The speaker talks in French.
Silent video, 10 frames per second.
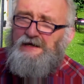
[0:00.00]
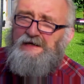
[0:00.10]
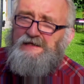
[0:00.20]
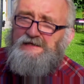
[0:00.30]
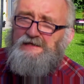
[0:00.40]

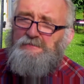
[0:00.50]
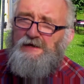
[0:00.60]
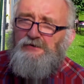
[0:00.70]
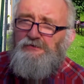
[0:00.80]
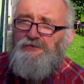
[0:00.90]
et si
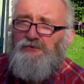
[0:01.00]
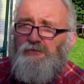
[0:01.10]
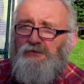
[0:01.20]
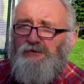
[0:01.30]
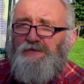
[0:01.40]
mes comptes
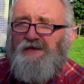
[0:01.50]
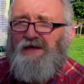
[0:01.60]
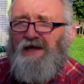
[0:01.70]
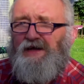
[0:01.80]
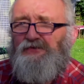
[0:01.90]
sont bons,
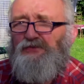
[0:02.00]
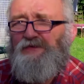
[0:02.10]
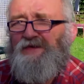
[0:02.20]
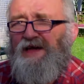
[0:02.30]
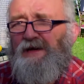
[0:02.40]
c'est la
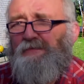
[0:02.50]
12